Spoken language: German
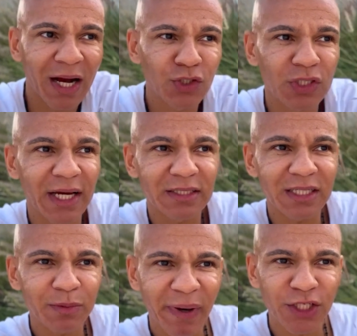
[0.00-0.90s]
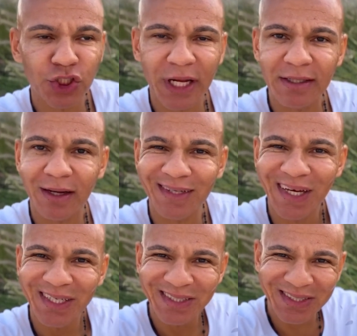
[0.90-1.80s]
Also das heißt, ist mein Standard,
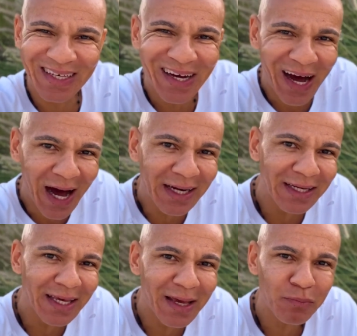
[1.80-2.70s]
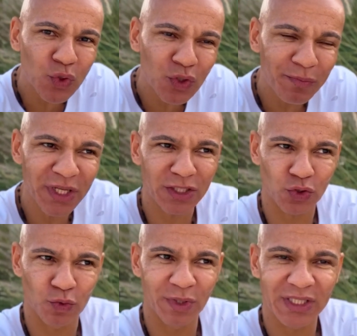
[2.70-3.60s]
gerade ebenso die Miete
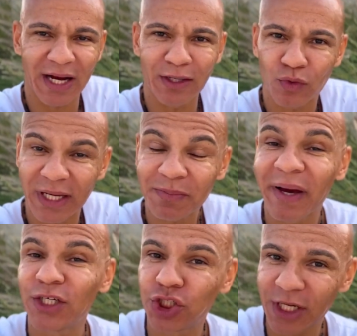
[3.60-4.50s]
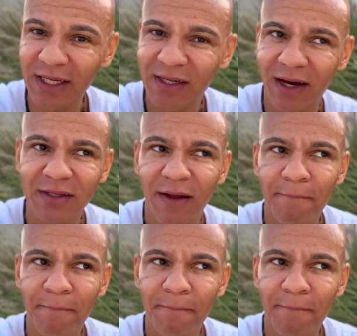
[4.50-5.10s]
zu bezahlen? Oder ist mein Standard,